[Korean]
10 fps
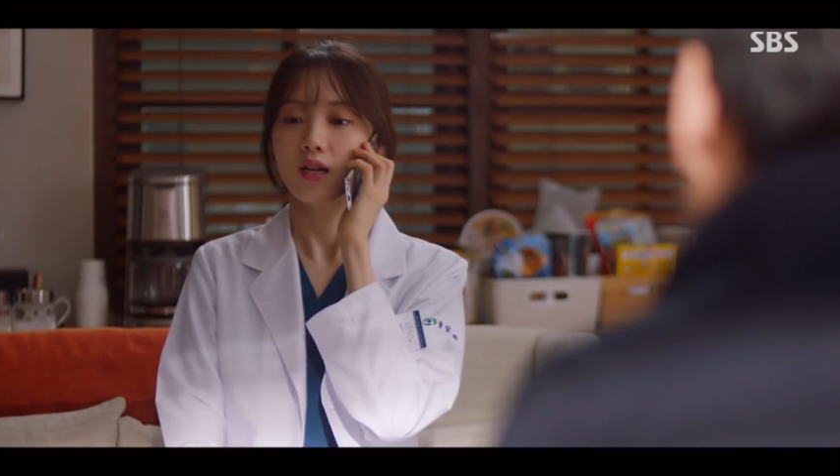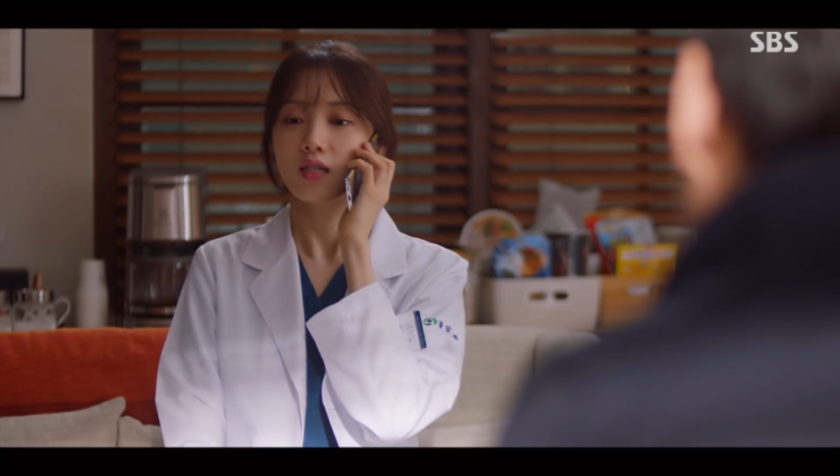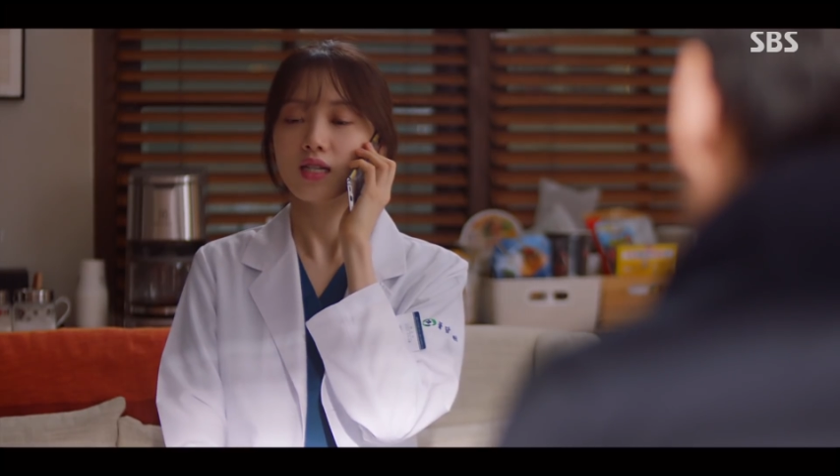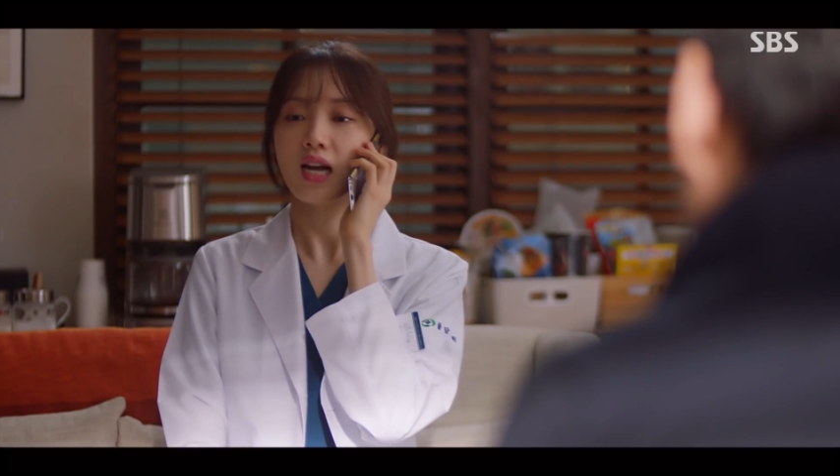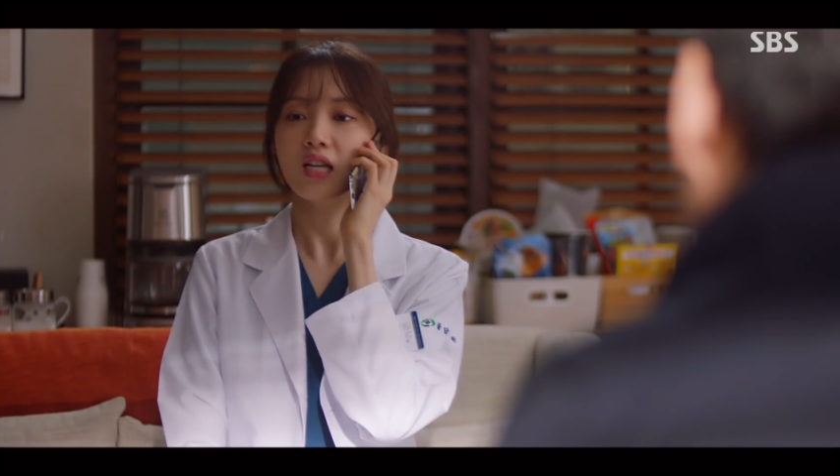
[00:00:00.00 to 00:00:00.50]

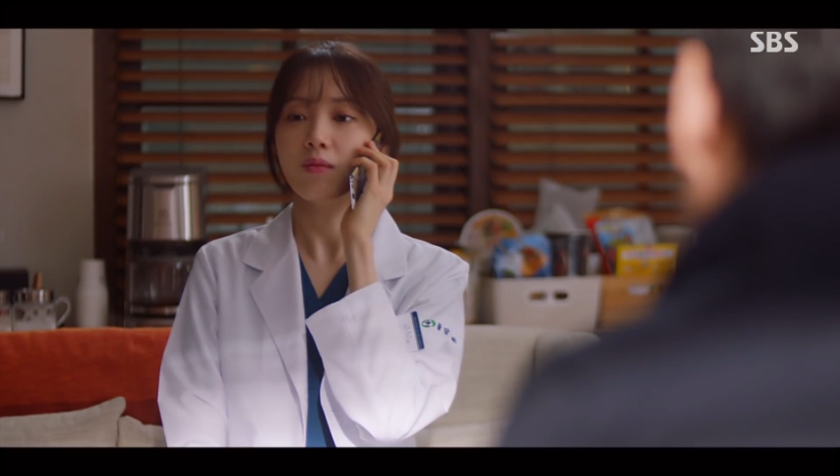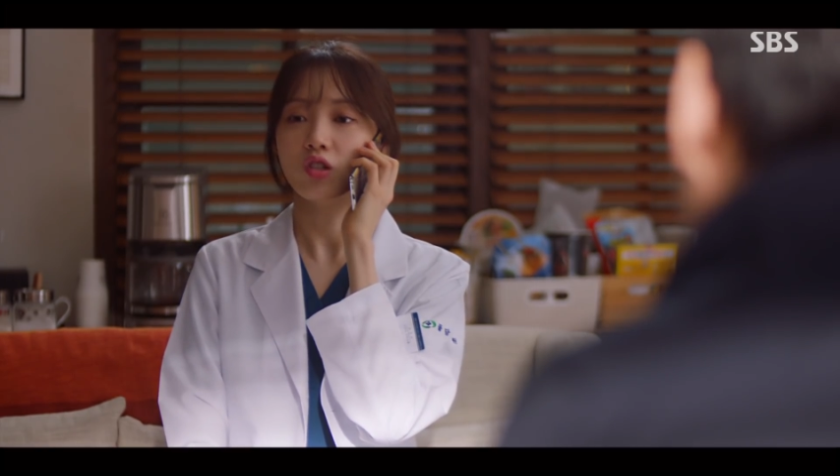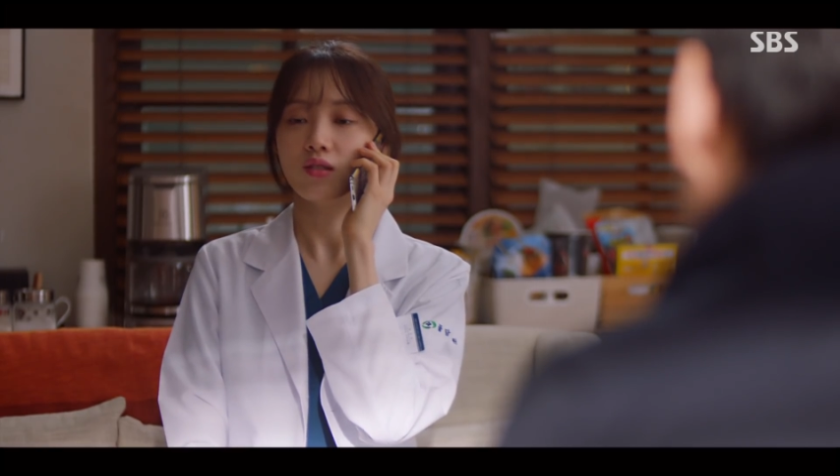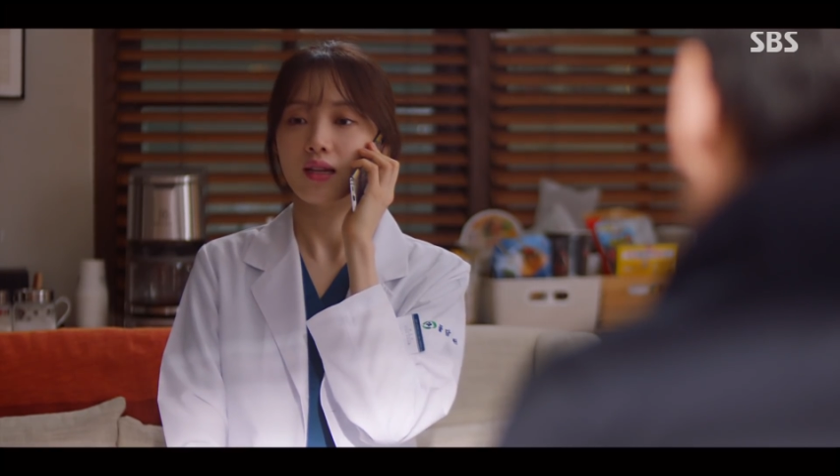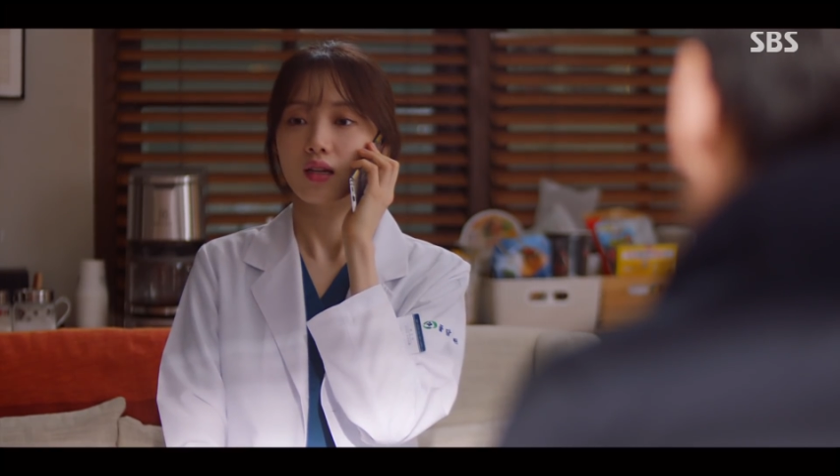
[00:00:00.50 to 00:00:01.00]
시간이
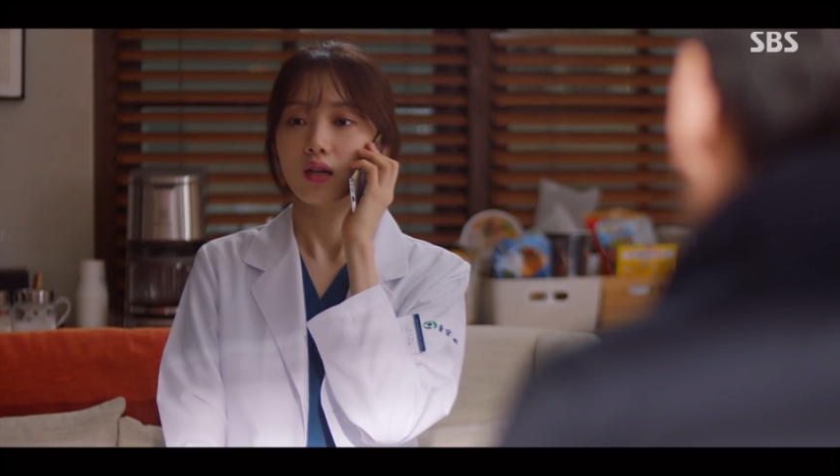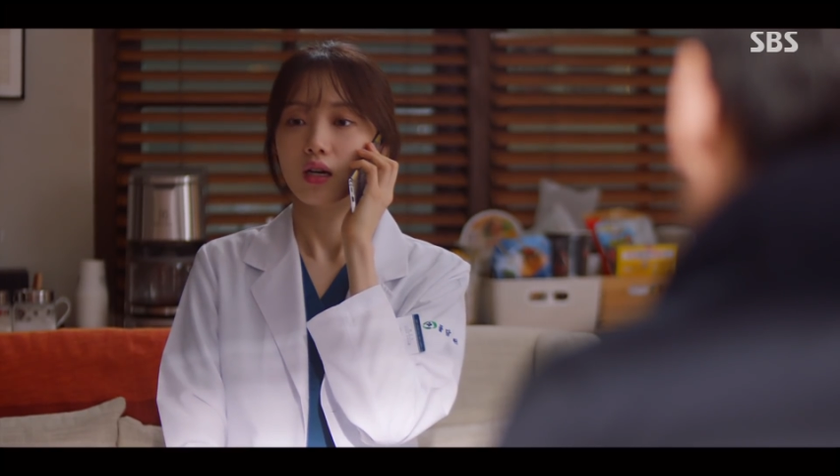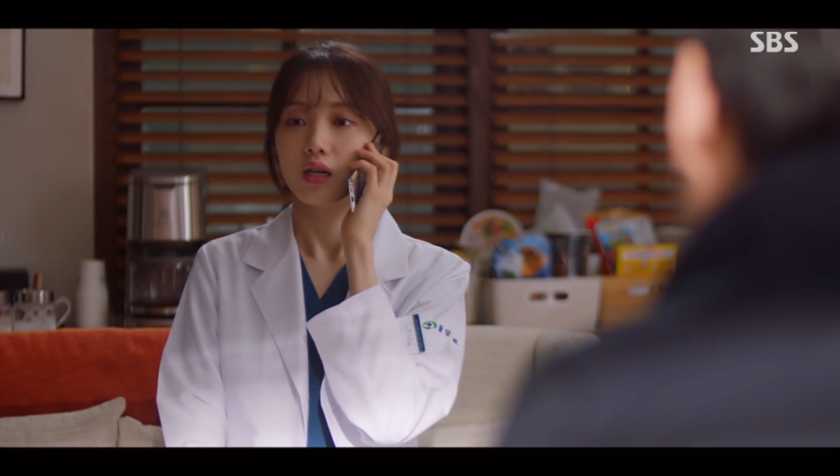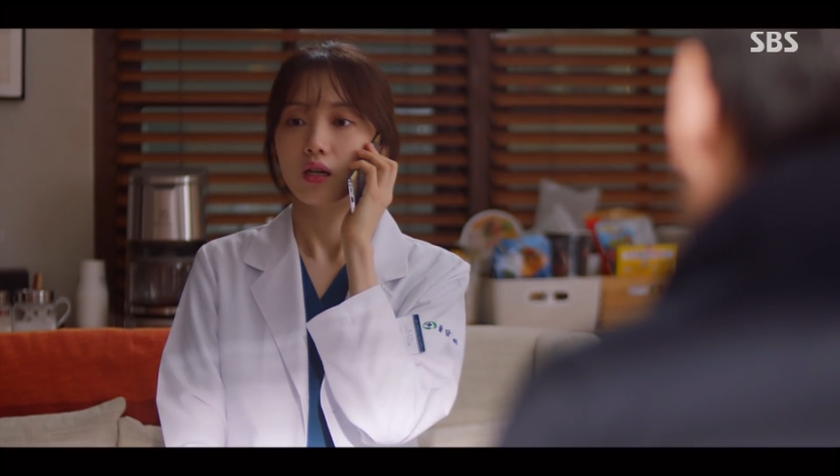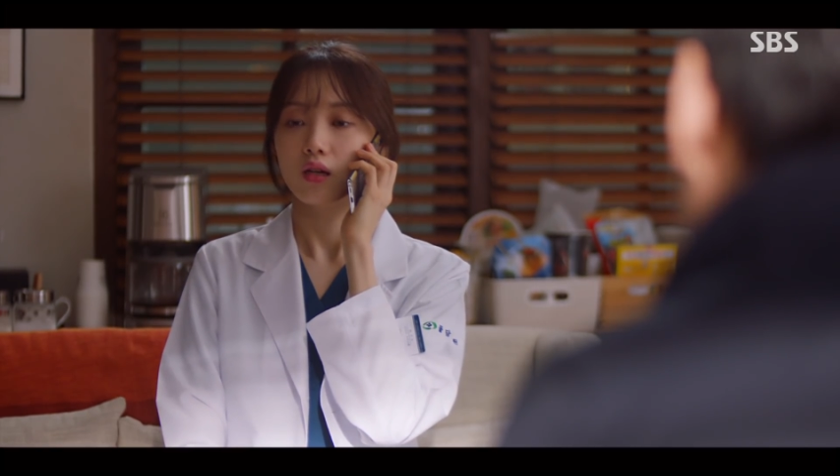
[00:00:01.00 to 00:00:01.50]
마신데
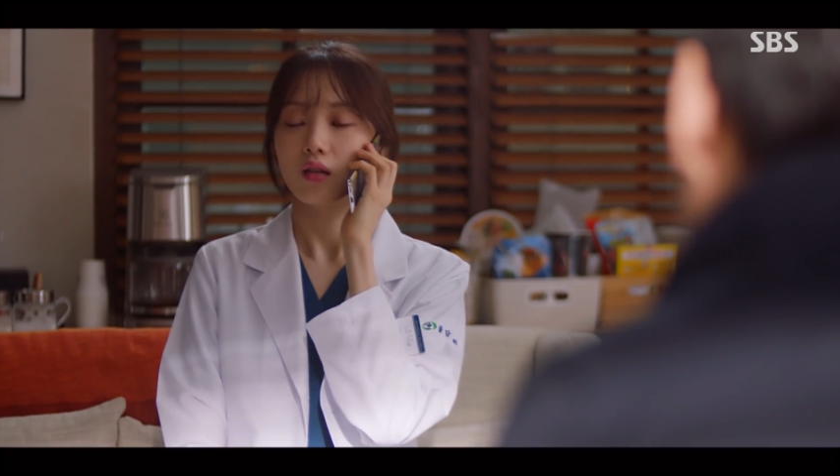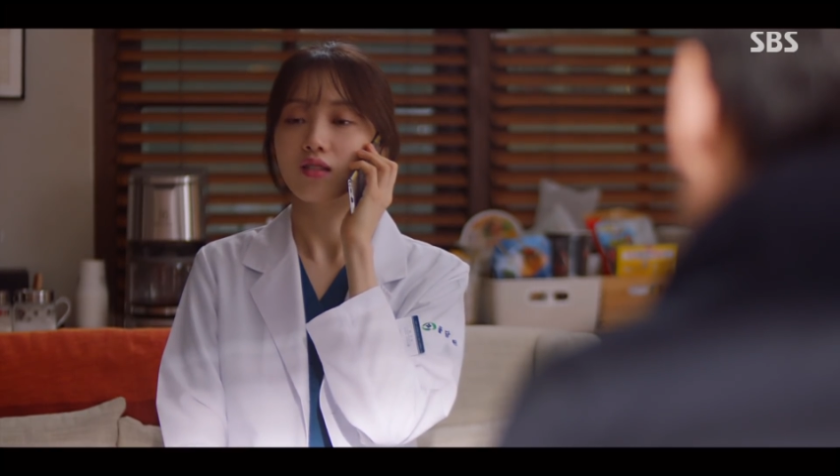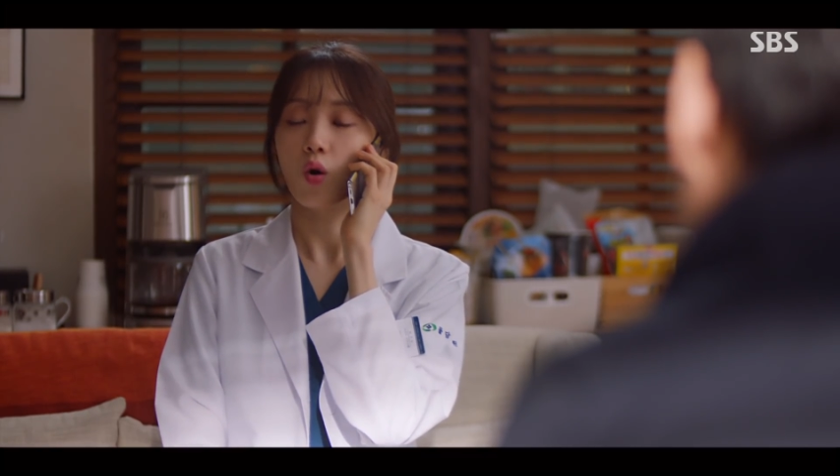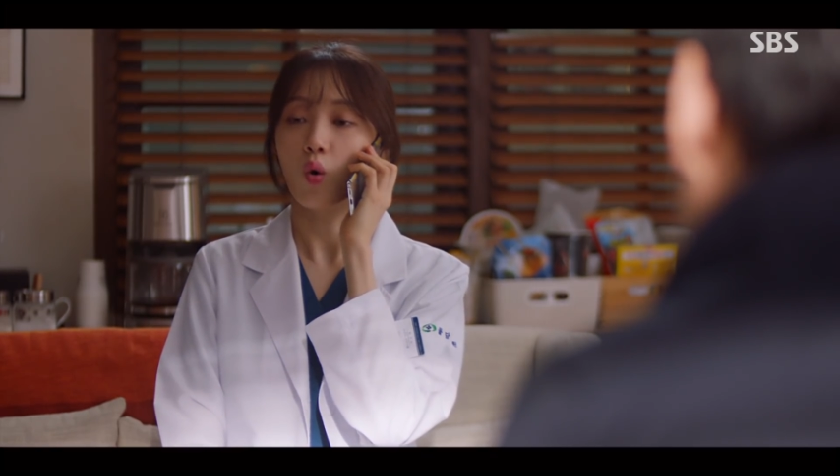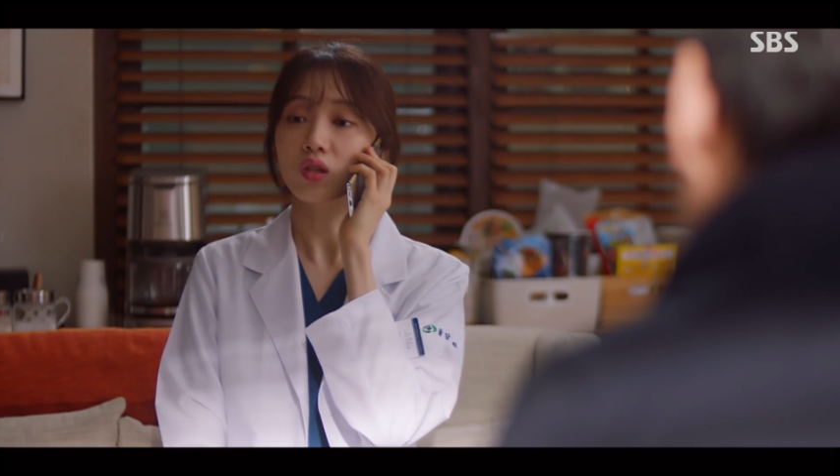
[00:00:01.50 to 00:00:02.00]

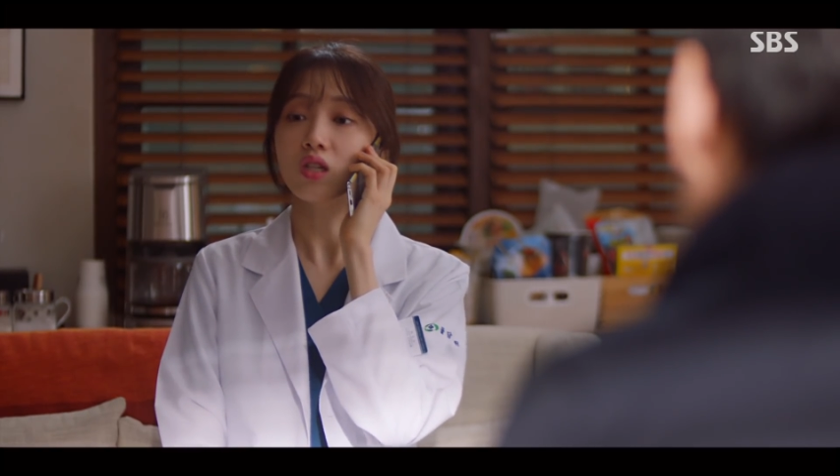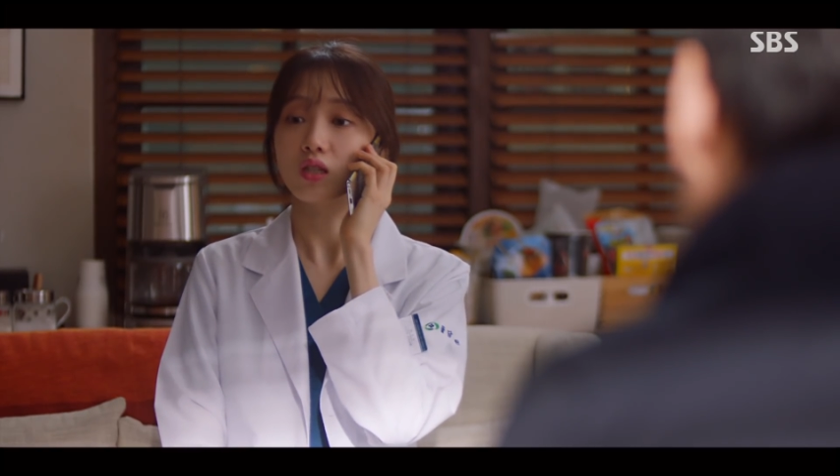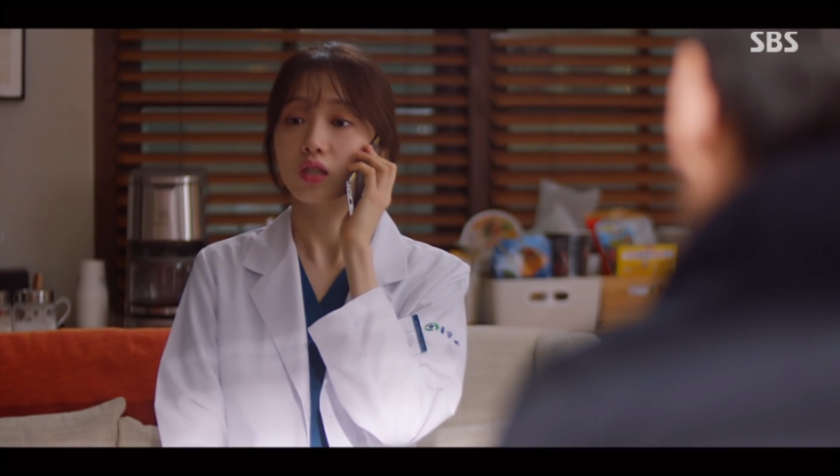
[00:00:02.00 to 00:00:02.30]
대체 어디냐